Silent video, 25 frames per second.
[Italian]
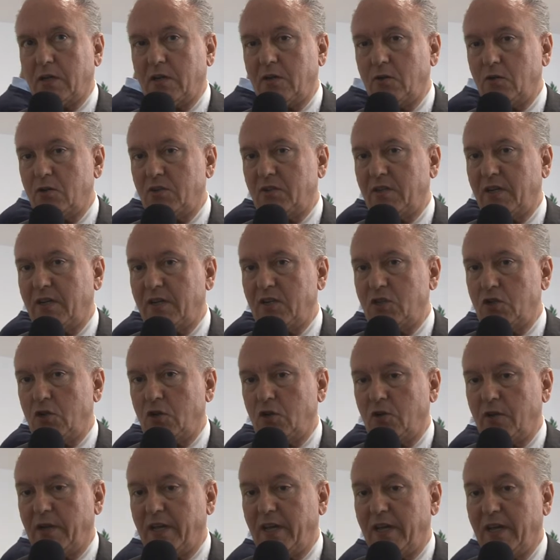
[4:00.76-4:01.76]
la nostra
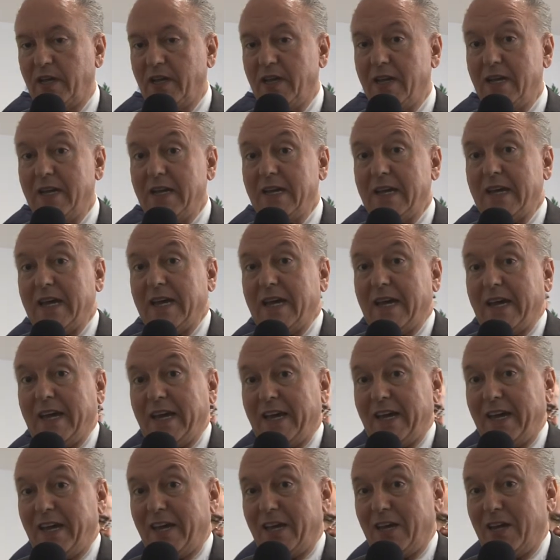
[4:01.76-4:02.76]
regione
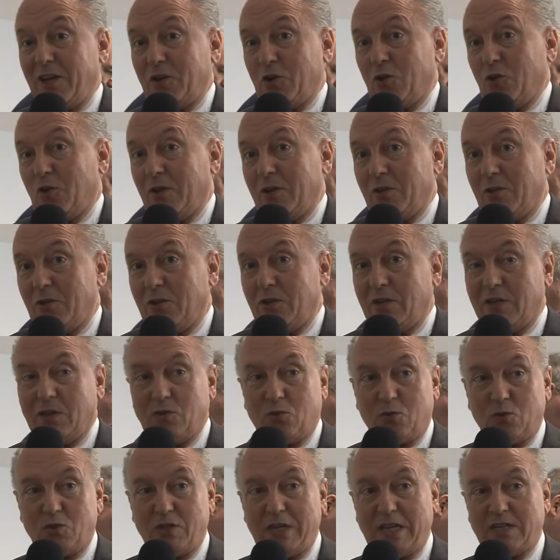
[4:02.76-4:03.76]
e con
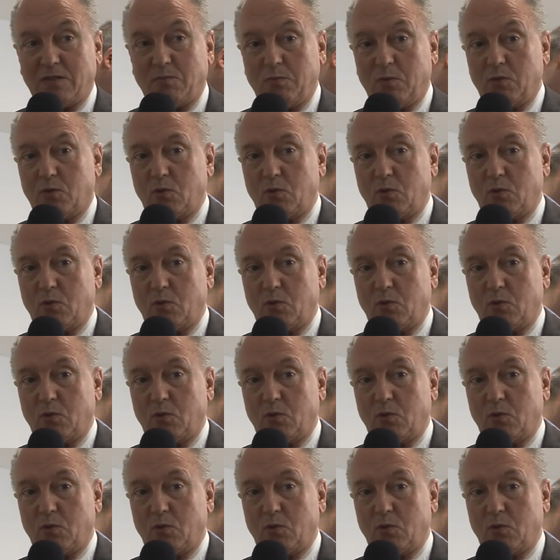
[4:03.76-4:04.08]
l'entusiasmo